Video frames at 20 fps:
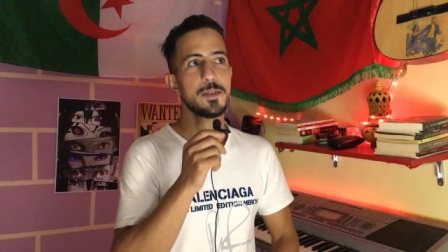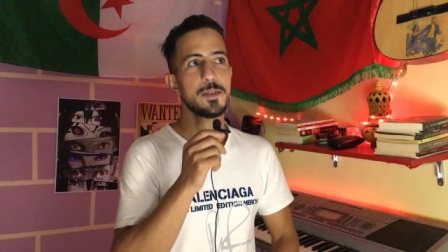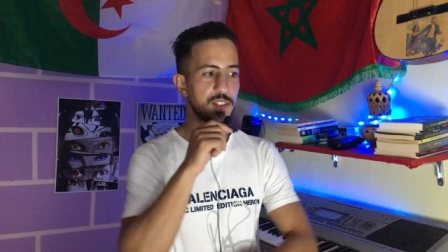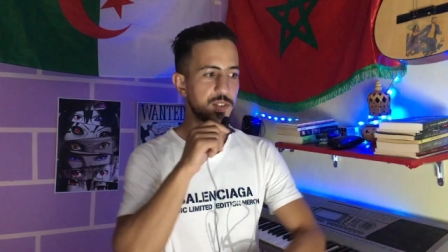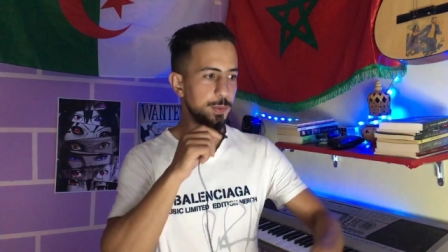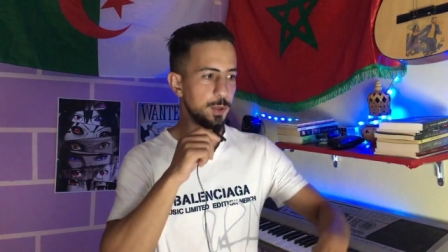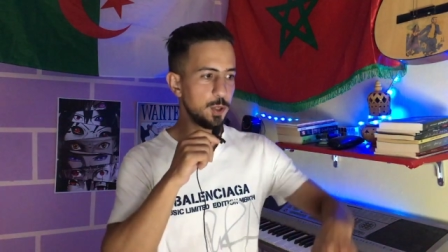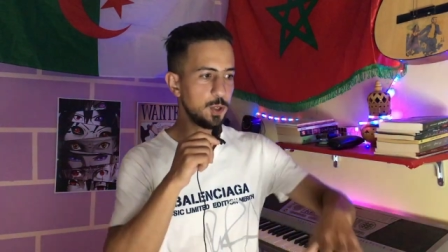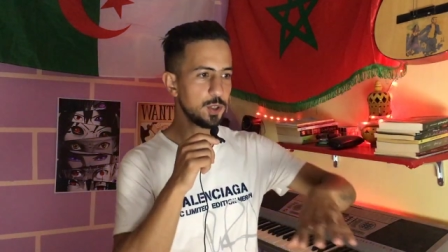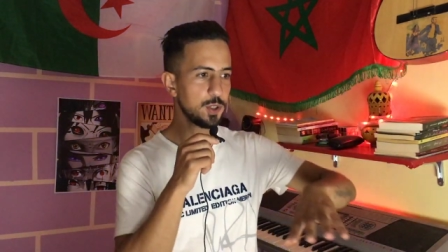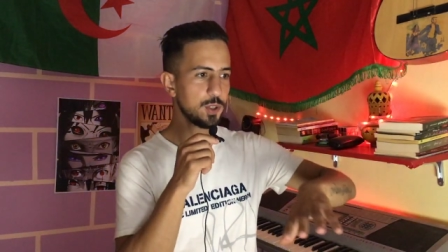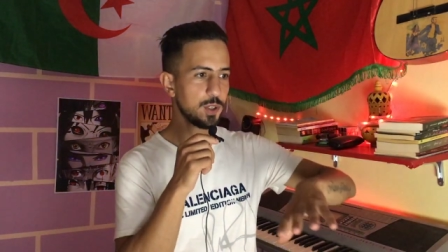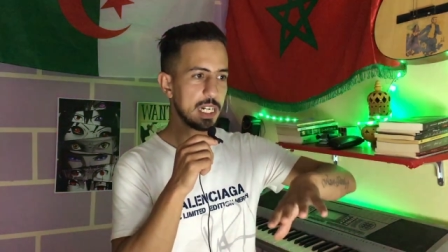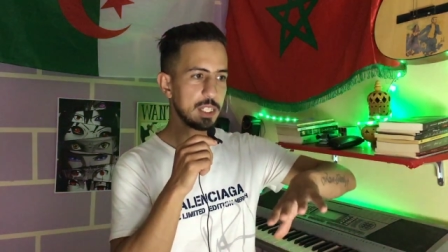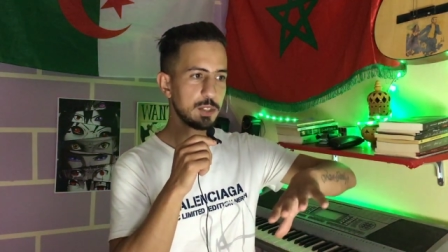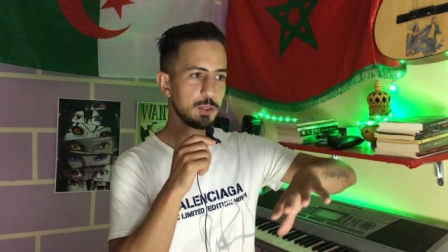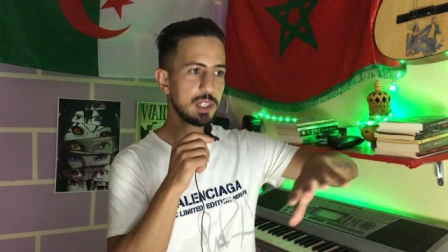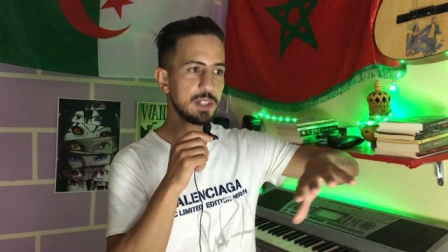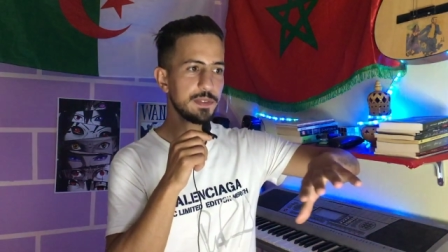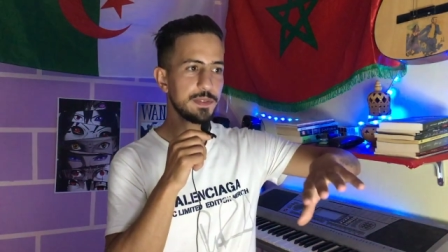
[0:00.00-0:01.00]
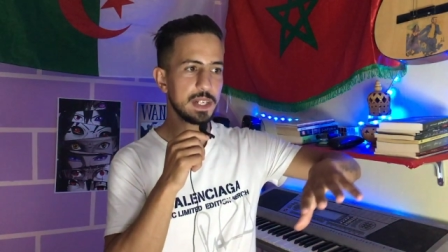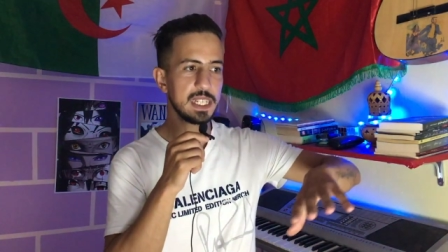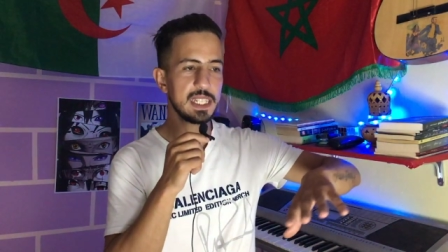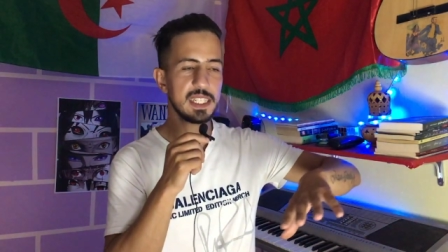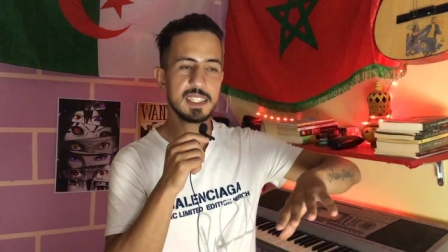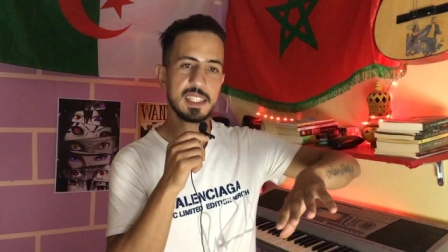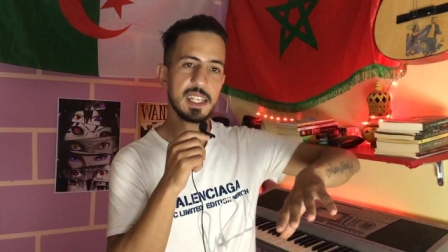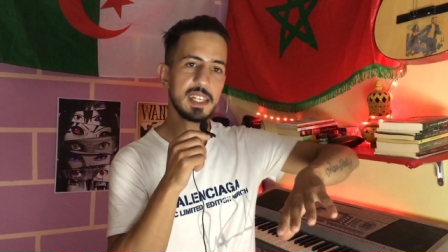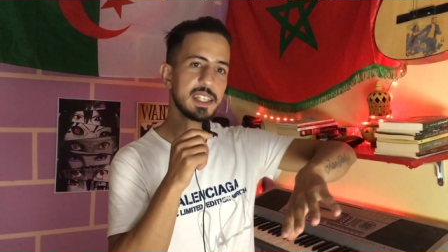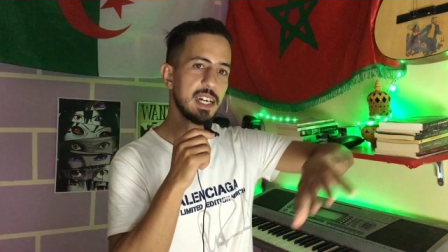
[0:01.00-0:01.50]
جمعوا هذوك لي
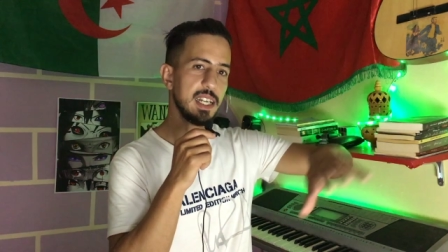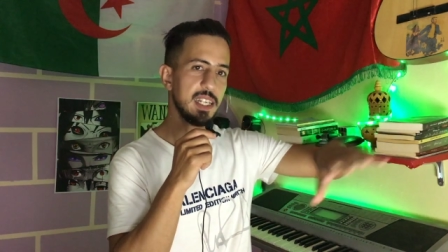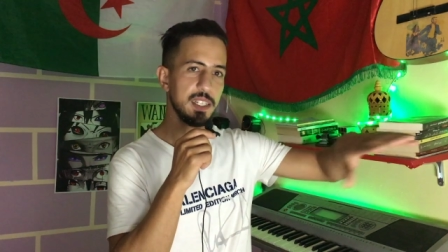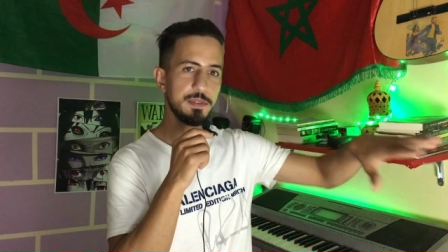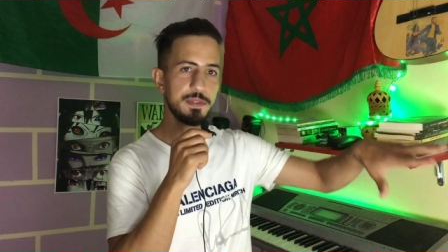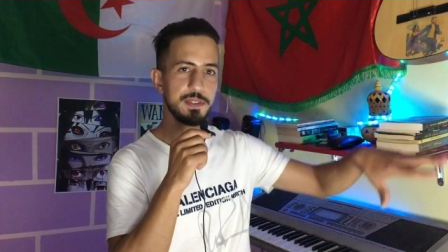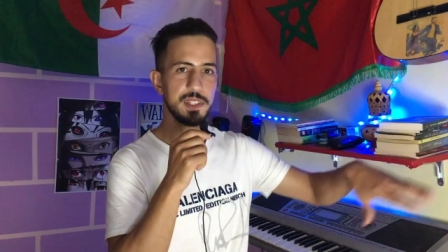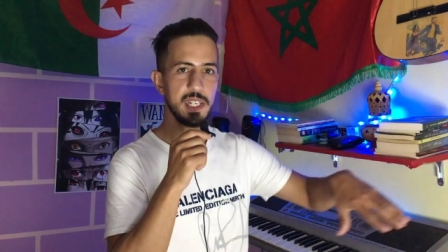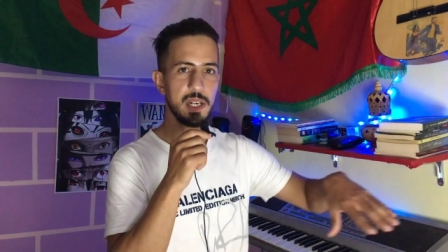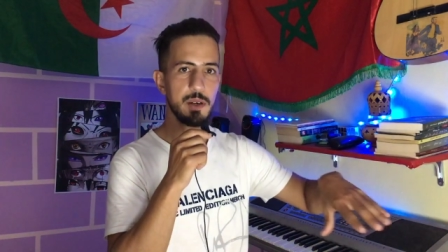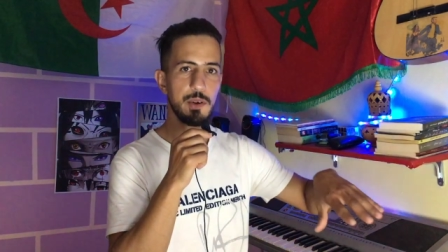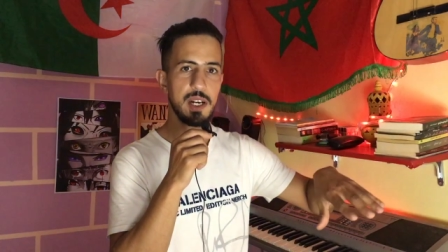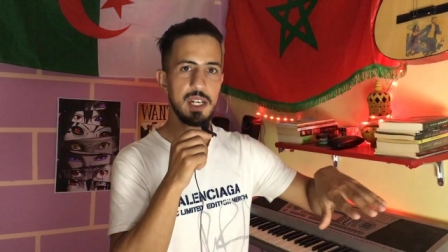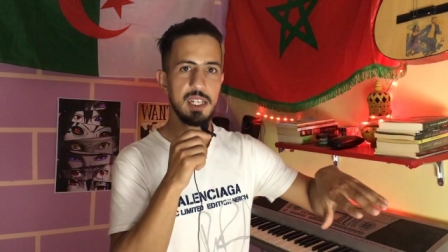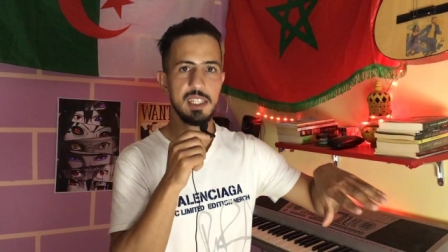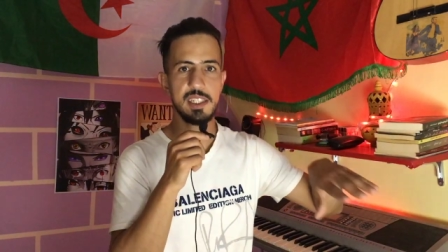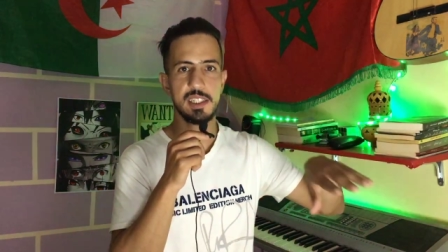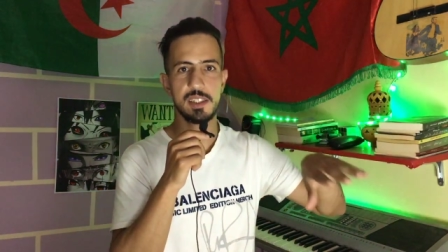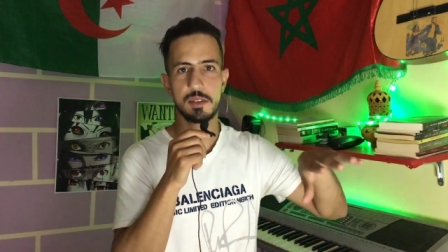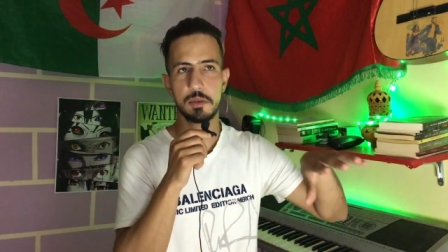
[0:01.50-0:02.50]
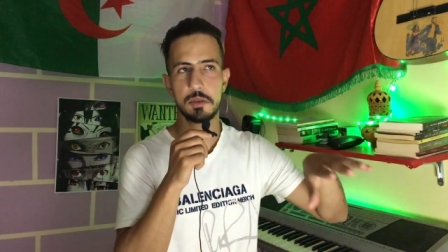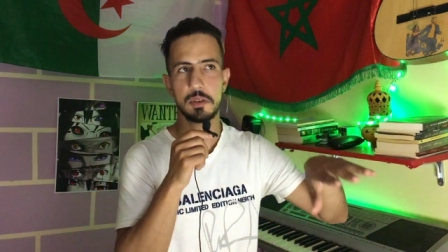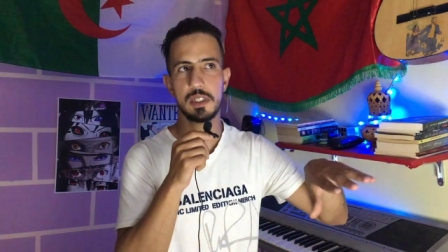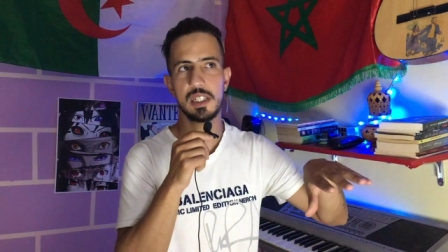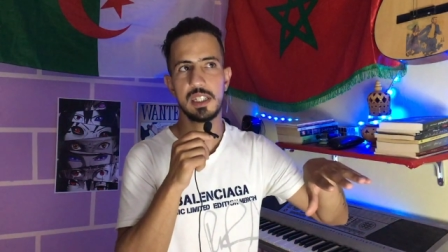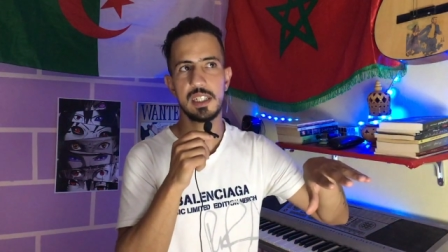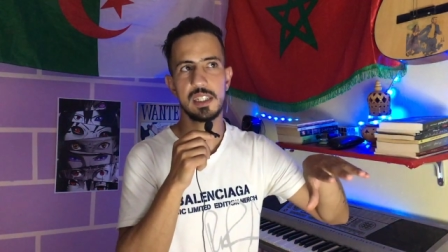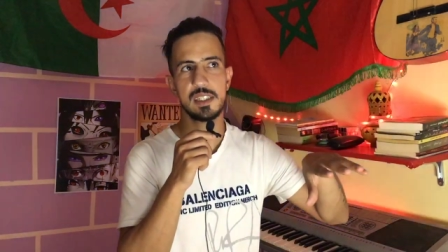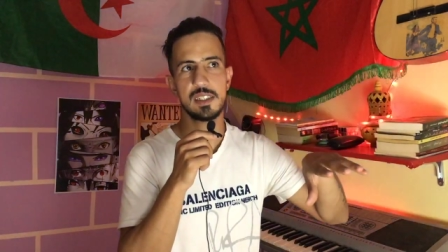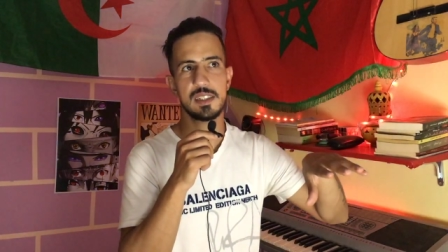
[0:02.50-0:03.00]
فغليزان كاع اللي في النواحي
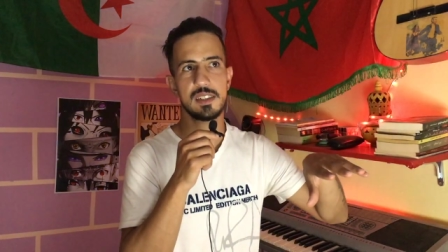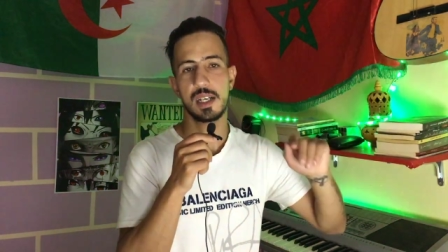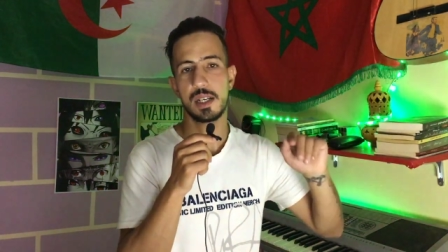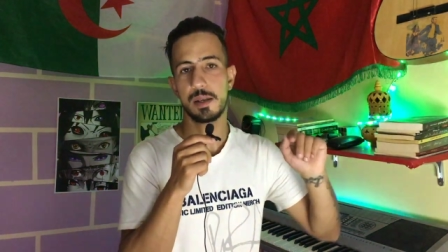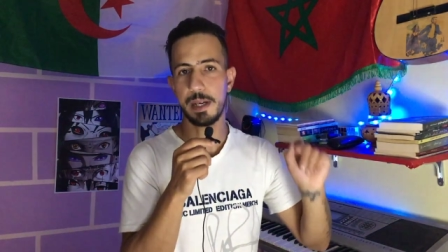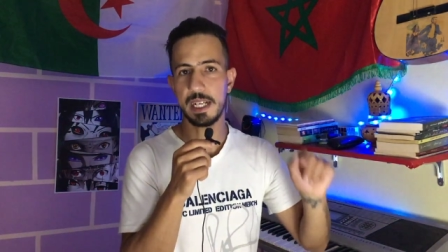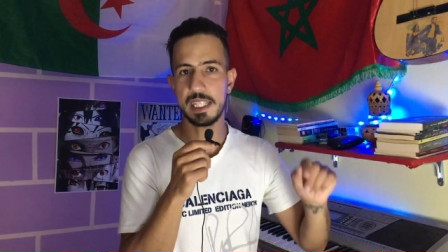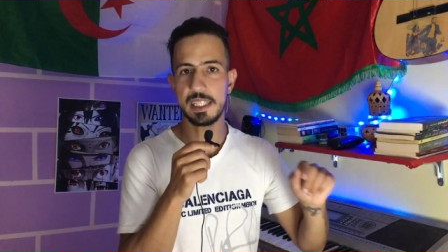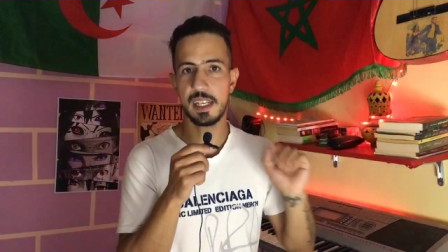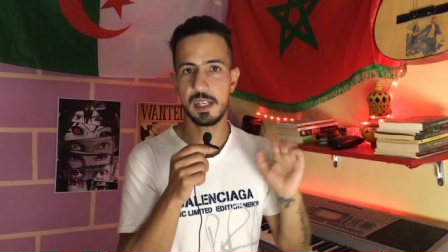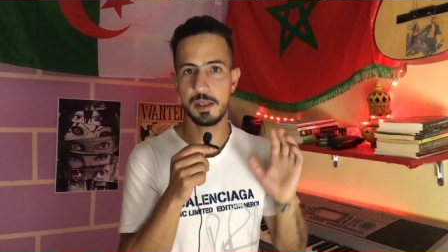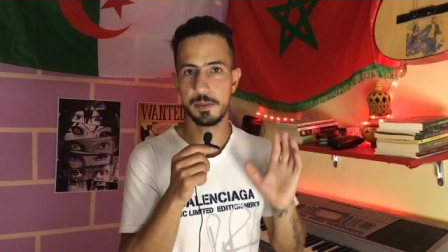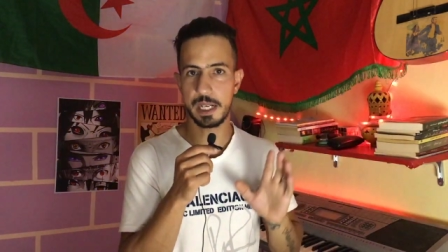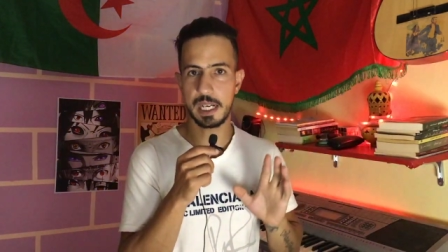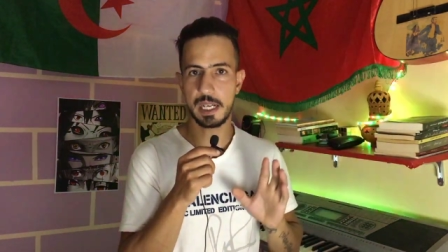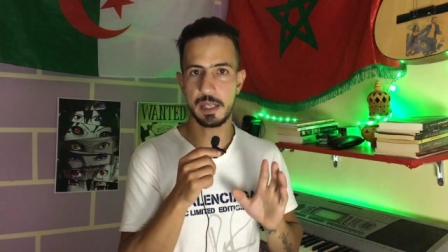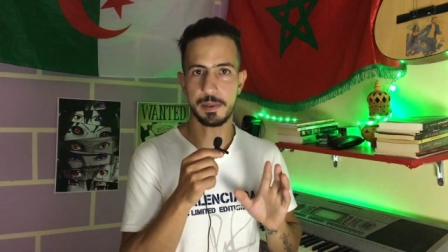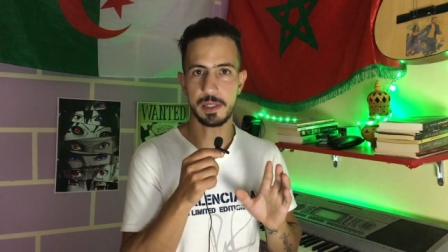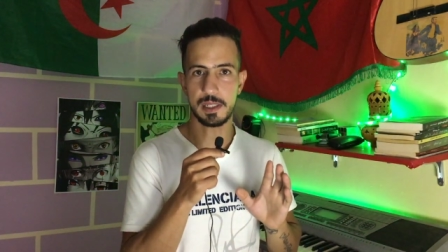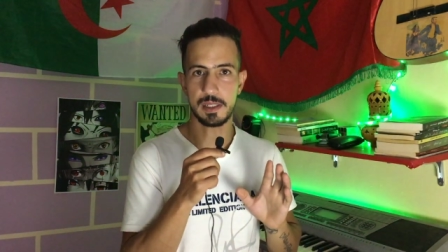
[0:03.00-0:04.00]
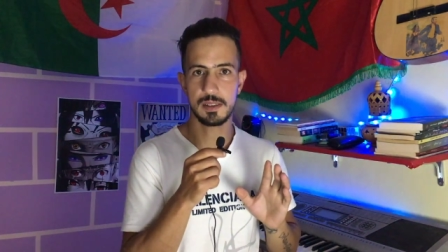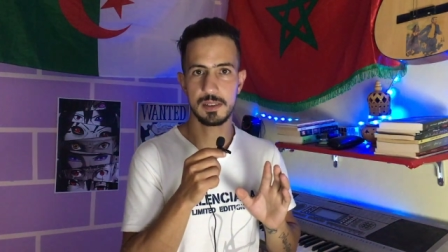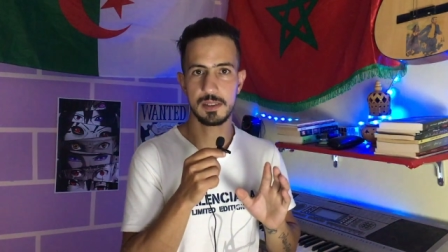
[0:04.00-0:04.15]
كنا ربعه ديال المغاربه